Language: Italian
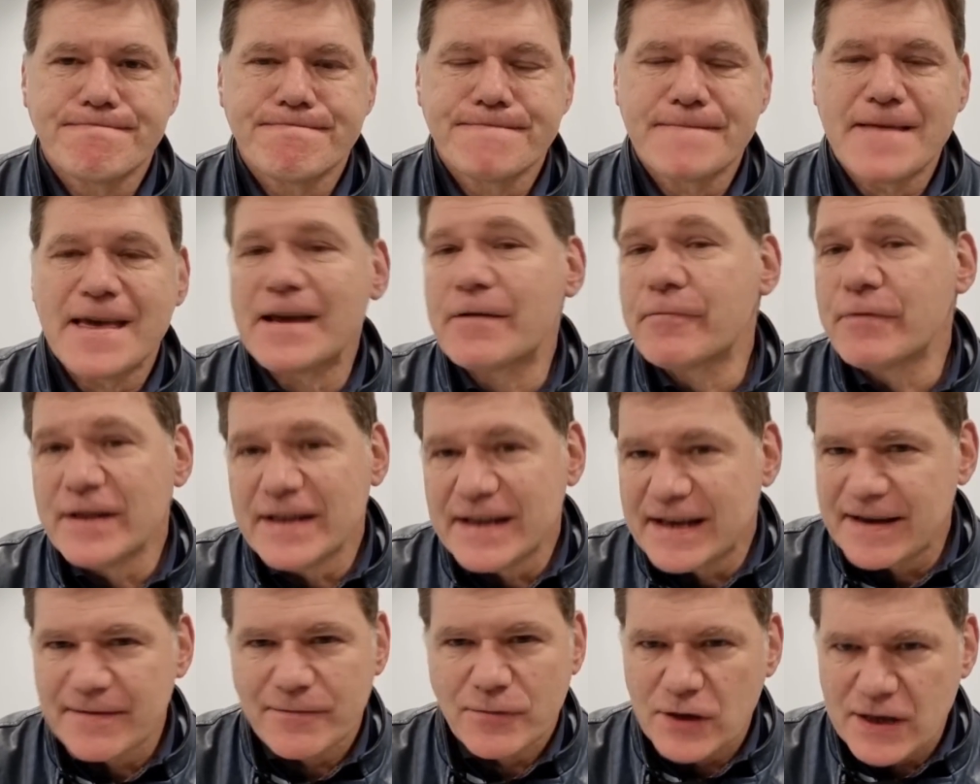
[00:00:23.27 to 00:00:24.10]
E
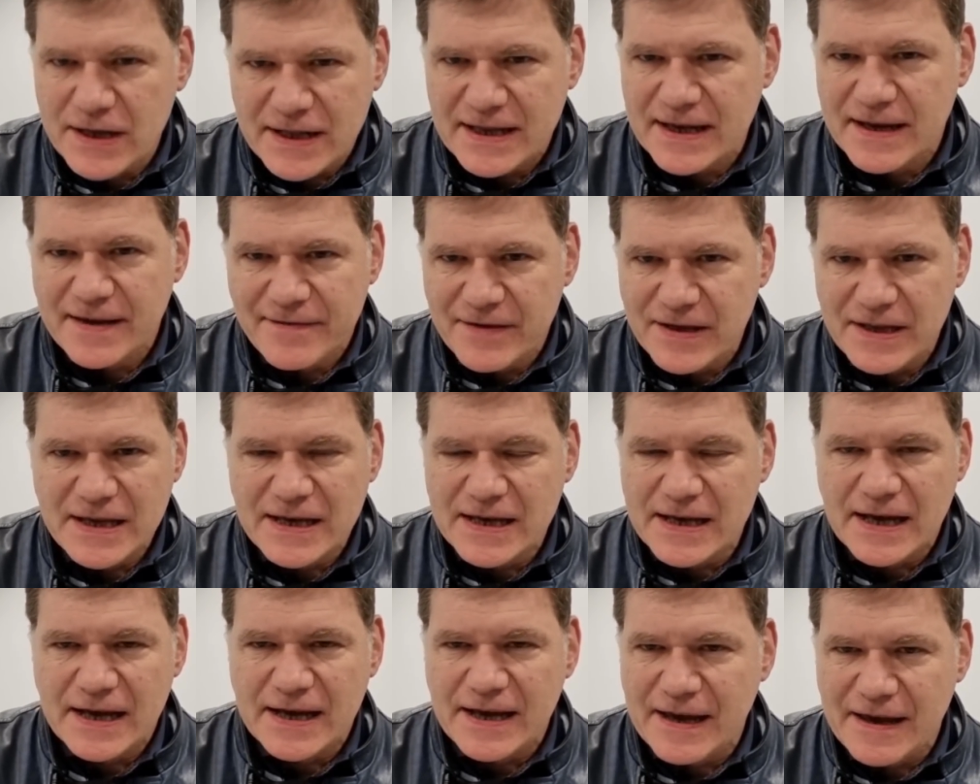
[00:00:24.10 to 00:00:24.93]
quindi che volete che vi
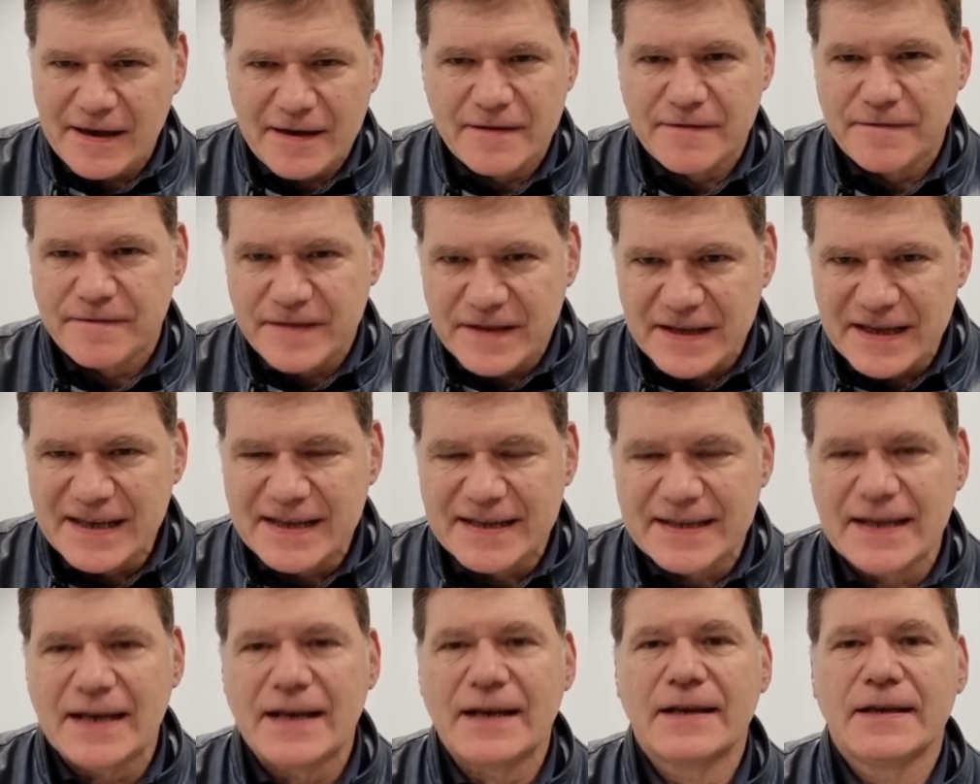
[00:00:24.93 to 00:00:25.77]
dica? Che è
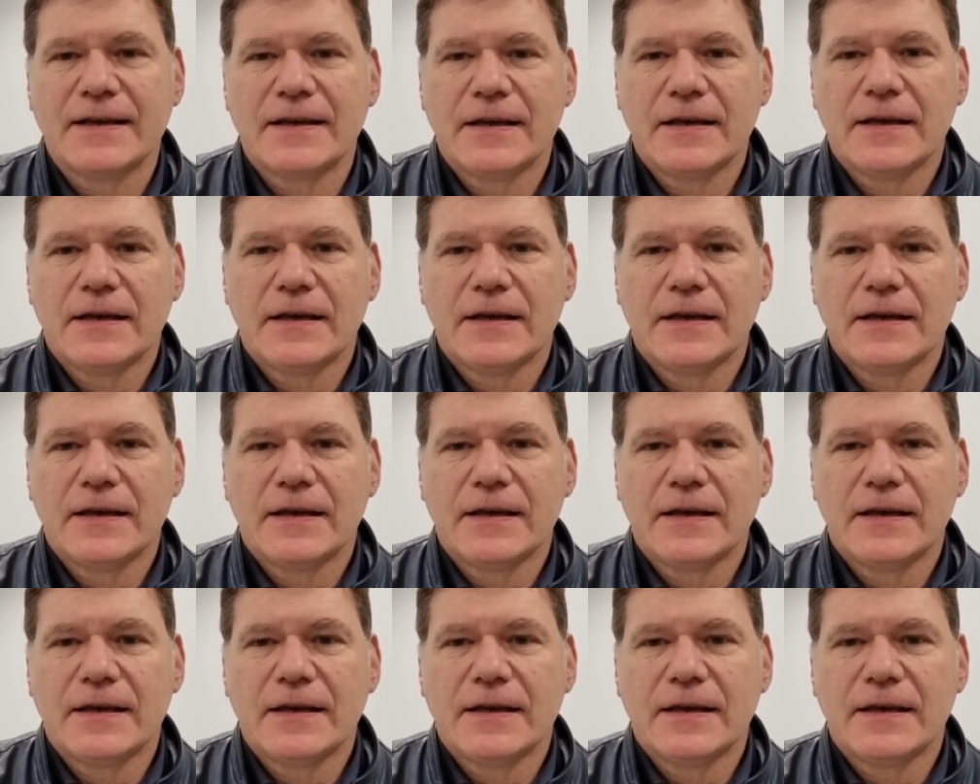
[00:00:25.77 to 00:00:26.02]
finita?